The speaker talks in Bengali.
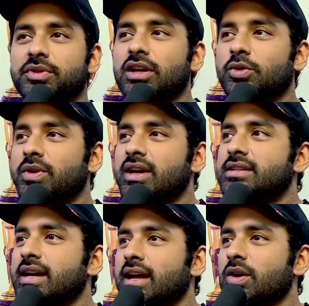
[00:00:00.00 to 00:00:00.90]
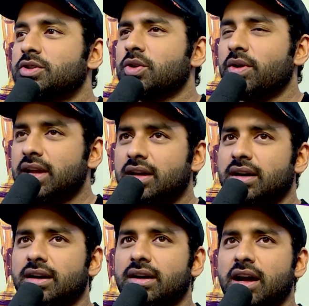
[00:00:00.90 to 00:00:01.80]
থেকে দুঃখের জায়গা হচ্ছে অনেক
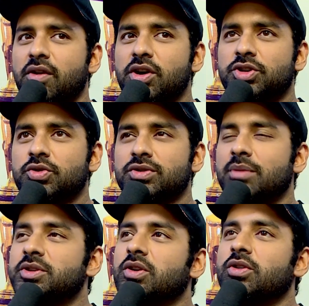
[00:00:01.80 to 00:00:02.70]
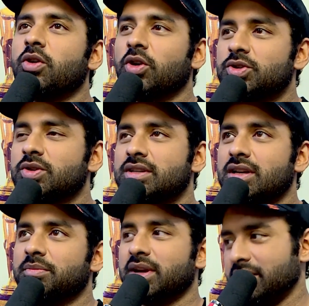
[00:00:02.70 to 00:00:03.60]
অ্যাওয়ার্ড শোজ আমি যখন লঞ্চ
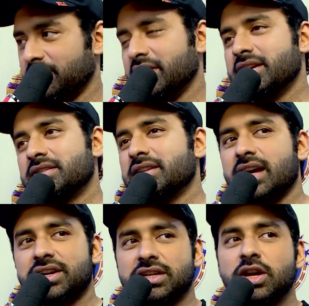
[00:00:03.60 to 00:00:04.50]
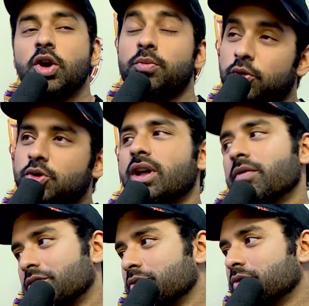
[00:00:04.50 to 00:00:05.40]
হয়েছিলাম মানে ইন্ডাস্ট্রিতে আসি প্রচুর
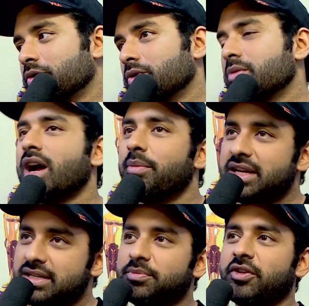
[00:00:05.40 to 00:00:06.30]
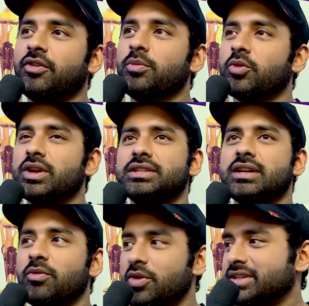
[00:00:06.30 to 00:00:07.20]
অ্যাওয়ার্ড শোজ হতো এবং আমি নিজে পারফর্ম
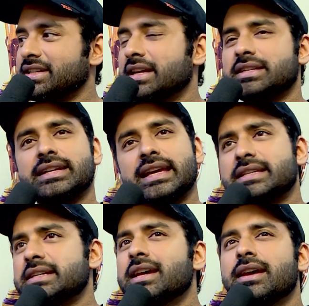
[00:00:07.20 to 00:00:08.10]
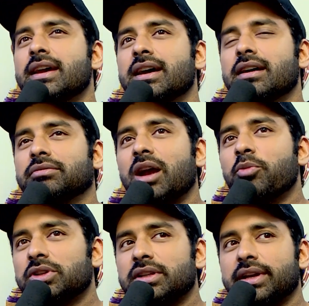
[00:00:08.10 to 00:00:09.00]
করেছি অ্যাওয়ার্ডস নিয়েছি গেছি
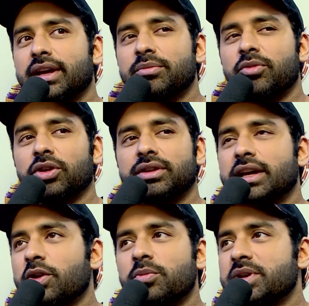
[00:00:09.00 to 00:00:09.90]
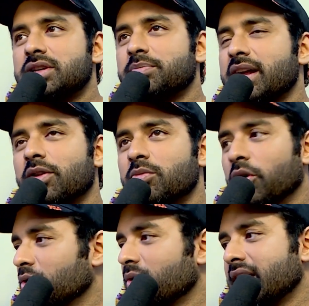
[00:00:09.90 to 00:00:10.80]
তার মধ্যে থেকে অর্ধেকেরও বেশি প্রায় এখন
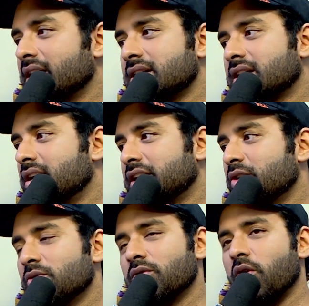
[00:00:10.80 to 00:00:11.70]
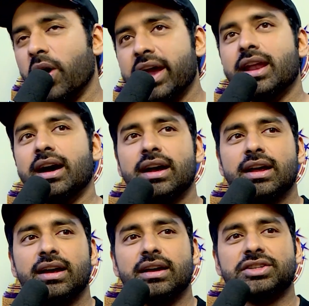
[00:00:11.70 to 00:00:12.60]
বন্ধ হয়ে গেছে আর কন্টিনিউ হয় না
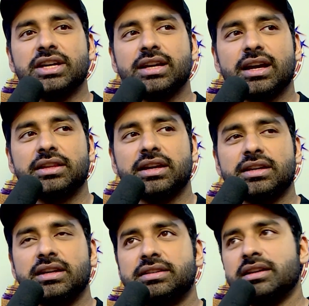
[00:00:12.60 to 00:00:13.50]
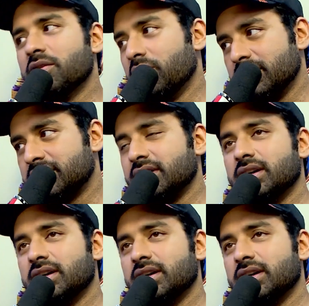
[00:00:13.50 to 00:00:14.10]
সেই জায়গা থেকে টেলিসিন অ্যাওয়ার্ডস